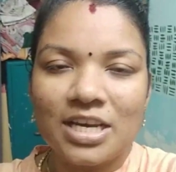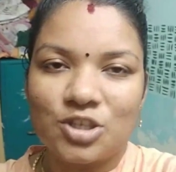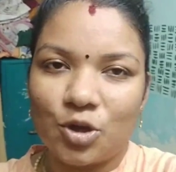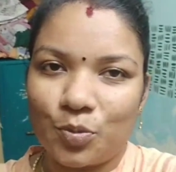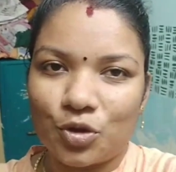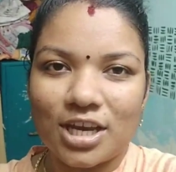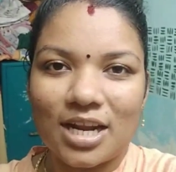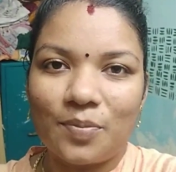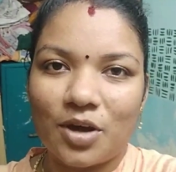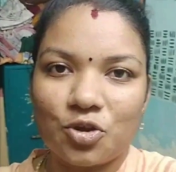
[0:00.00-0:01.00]
ஸோ இப்போதைக்கு
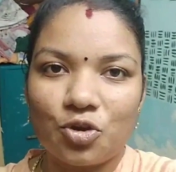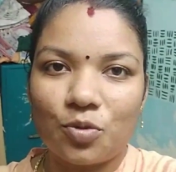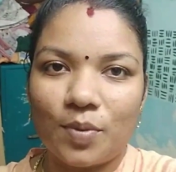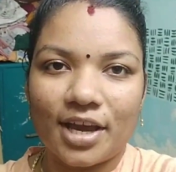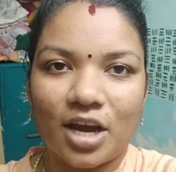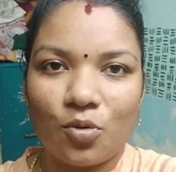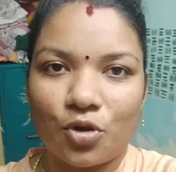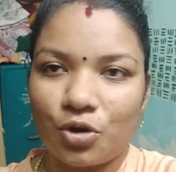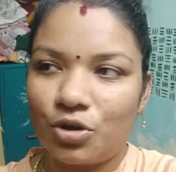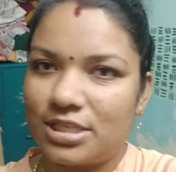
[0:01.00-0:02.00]
நான் பதினோரு மணிக்காக
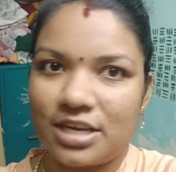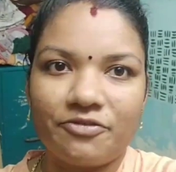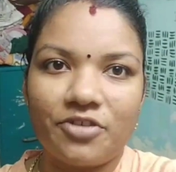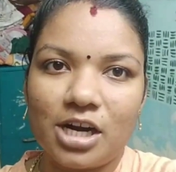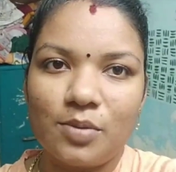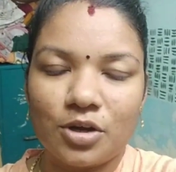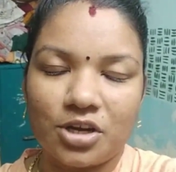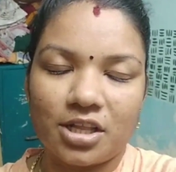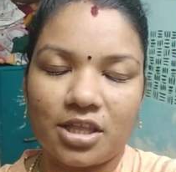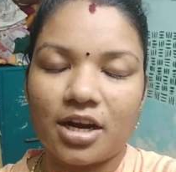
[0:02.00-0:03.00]
ஒரே ஒரு செவ்வாழை
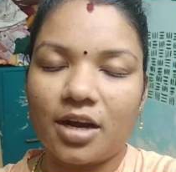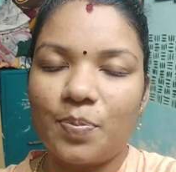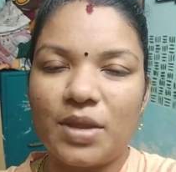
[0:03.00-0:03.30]
மட்டும் எடுத்திருக்கேன்